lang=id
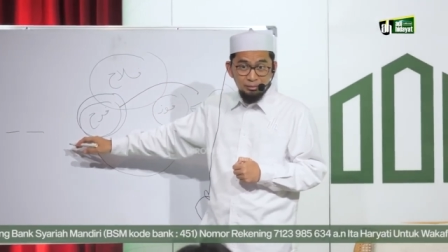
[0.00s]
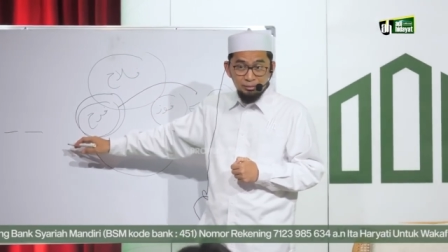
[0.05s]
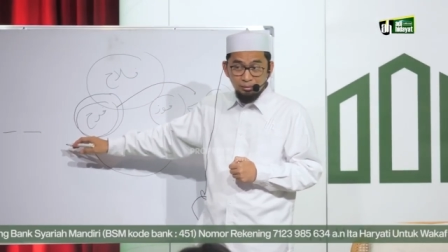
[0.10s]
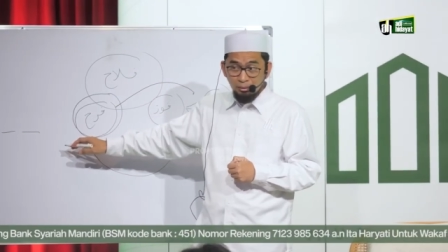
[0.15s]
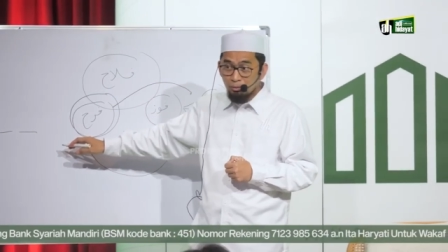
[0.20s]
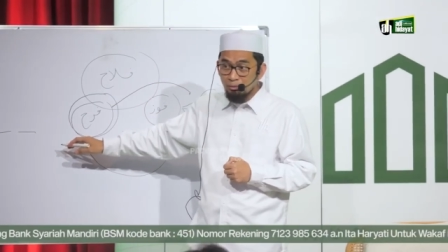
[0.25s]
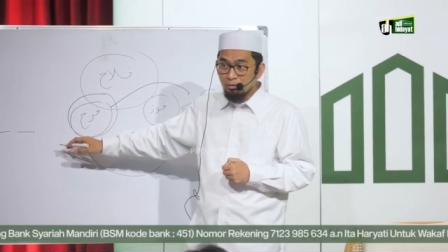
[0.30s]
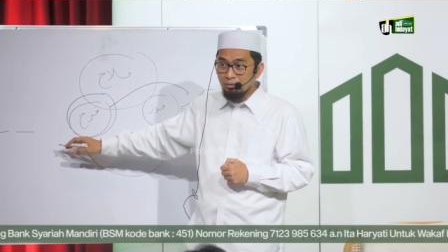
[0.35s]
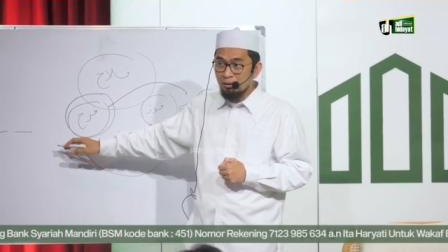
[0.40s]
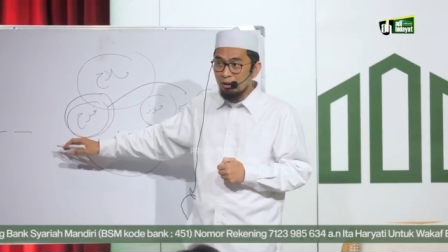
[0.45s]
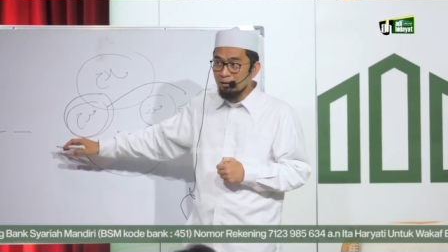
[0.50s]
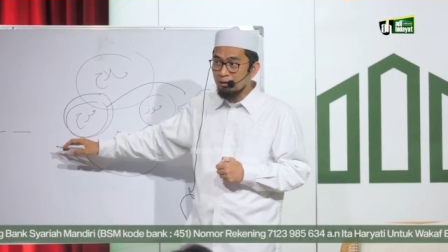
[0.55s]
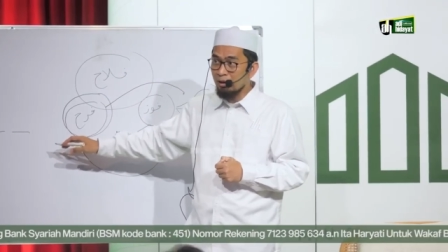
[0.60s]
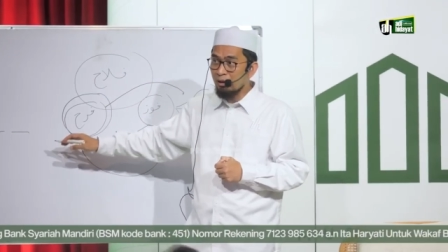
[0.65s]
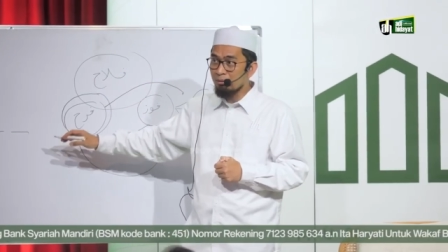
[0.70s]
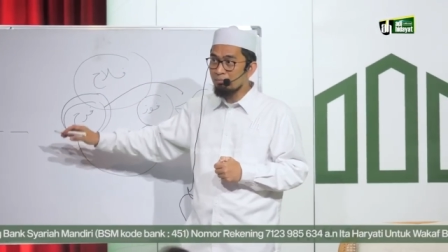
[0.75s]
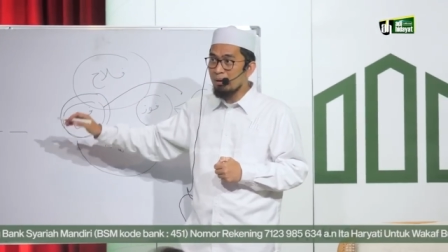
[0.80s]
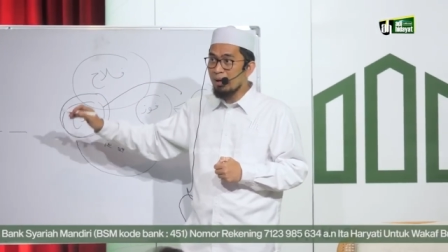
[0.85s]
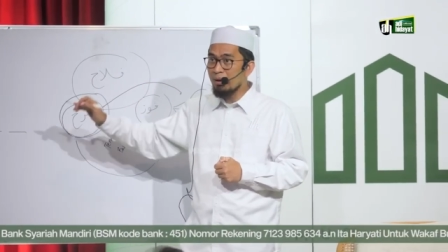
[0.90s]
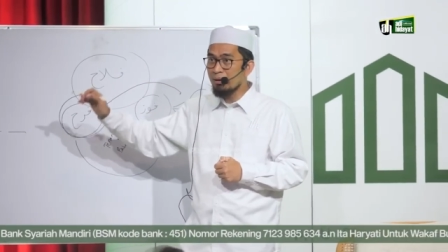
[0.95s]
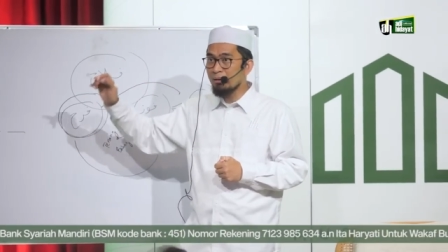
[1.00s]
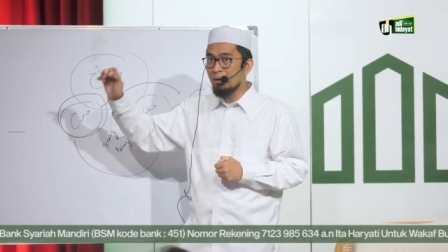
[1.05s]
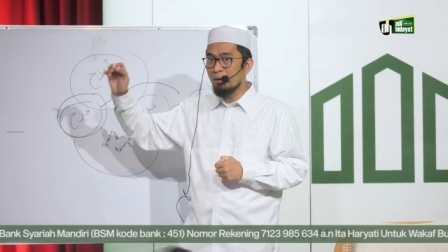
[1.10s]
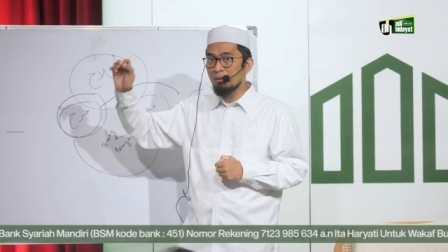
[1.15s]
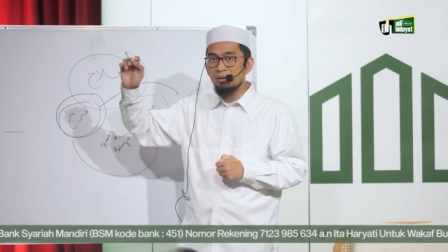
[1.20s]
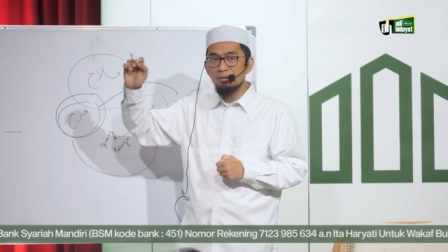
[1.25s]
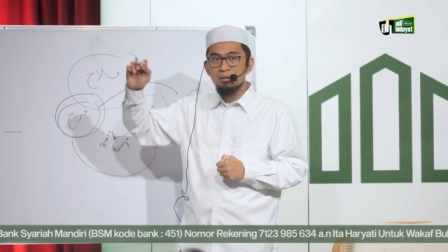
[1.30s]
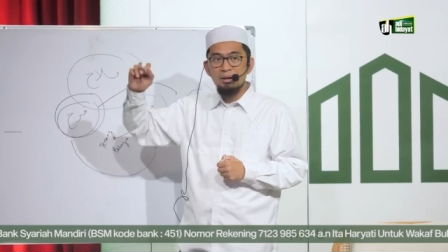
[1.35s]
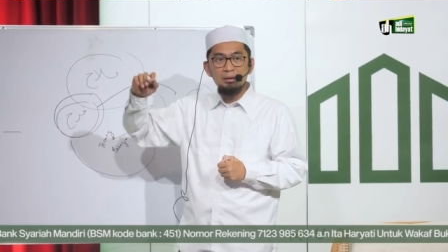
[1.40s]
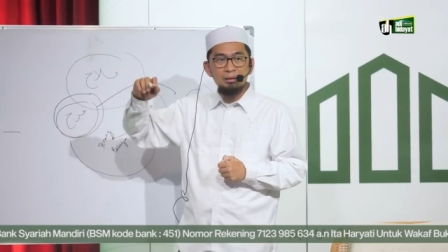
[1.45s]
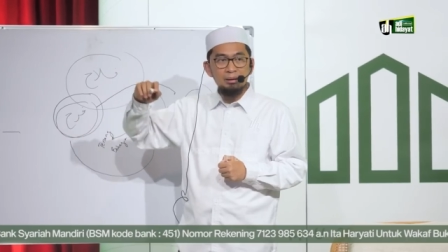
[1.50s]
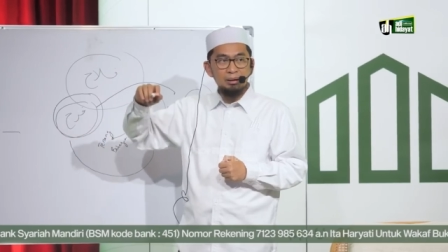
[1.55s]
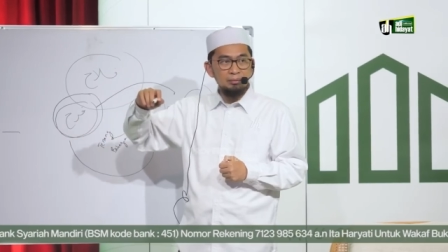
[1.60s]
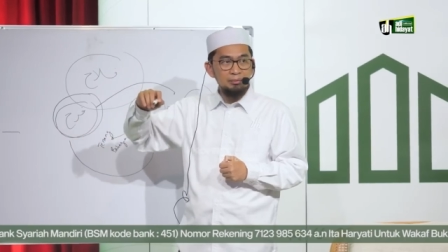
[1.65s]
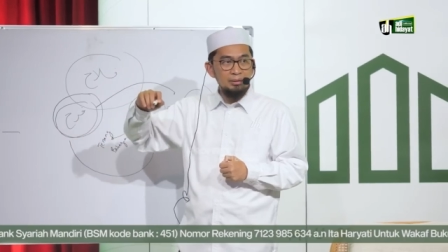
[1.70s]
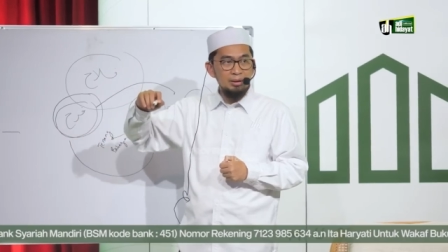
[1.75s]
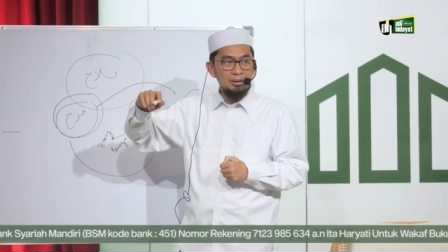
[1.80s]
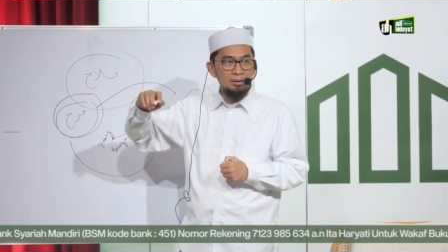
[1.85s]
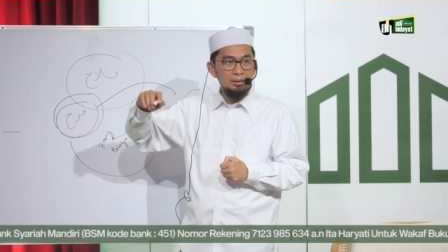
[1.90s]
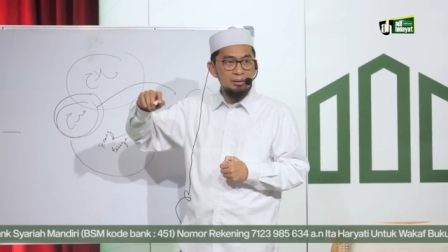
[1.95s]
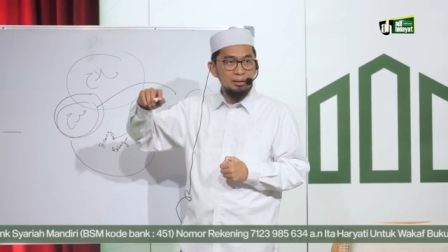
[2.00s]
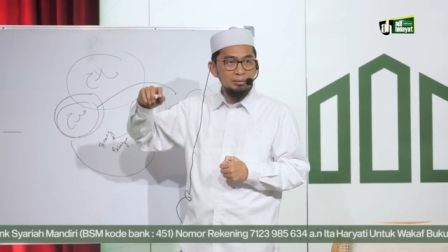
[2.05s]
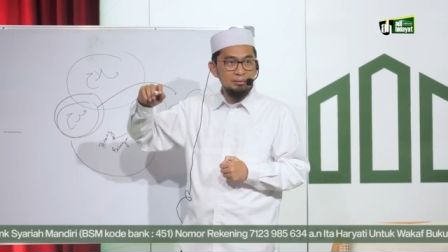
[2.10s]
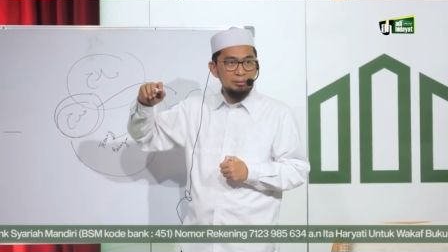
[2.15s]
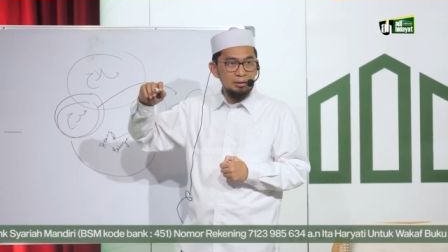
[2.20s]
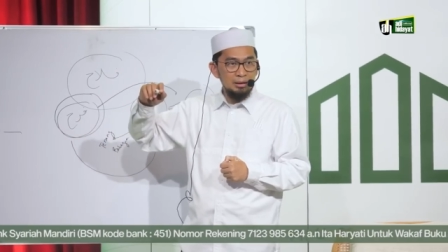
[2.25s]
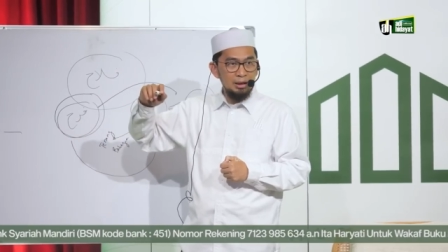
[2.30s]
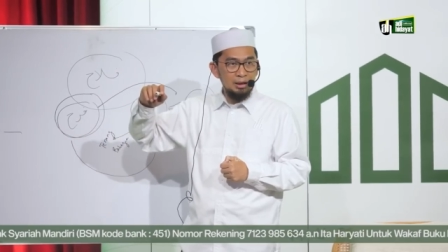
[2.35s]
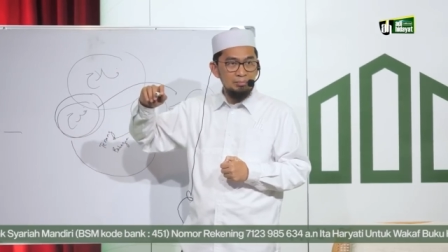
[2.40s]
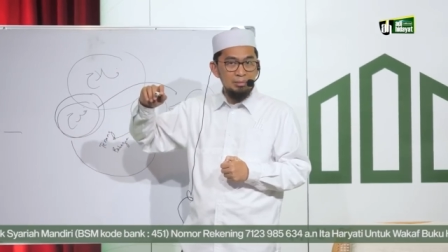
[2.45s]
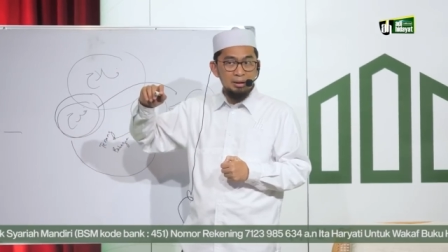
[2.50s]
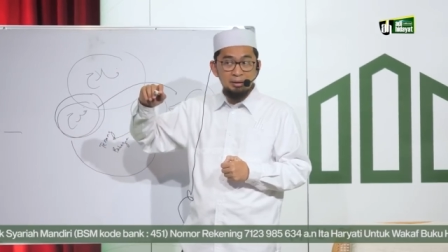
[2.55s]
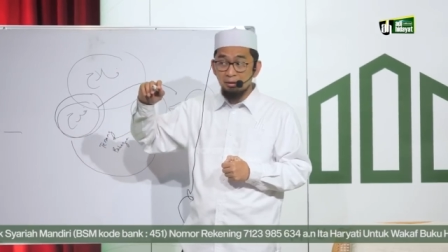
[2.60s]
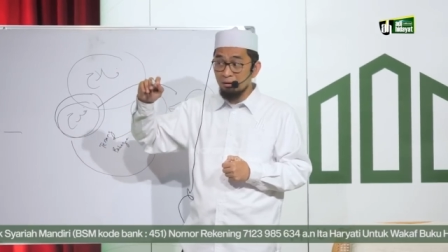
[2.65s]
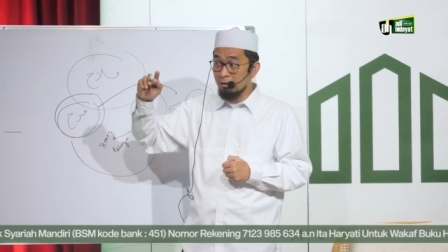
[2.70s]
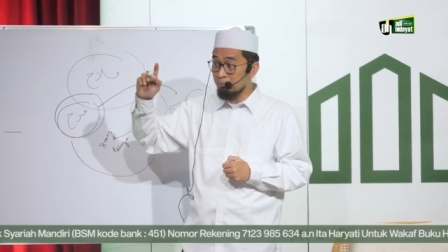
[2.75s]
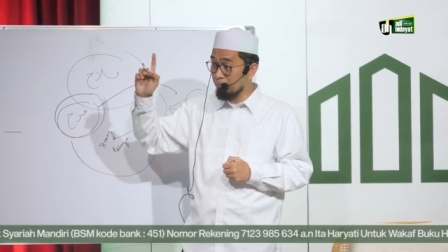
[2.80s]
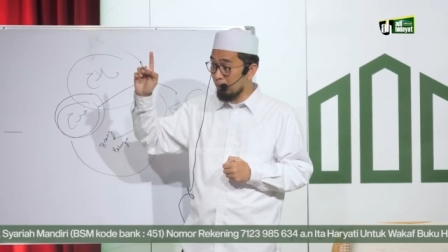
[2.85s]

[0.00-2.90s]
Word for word: Terus Tanah Abang yang di Jakarta dengan Tanah Abang yang di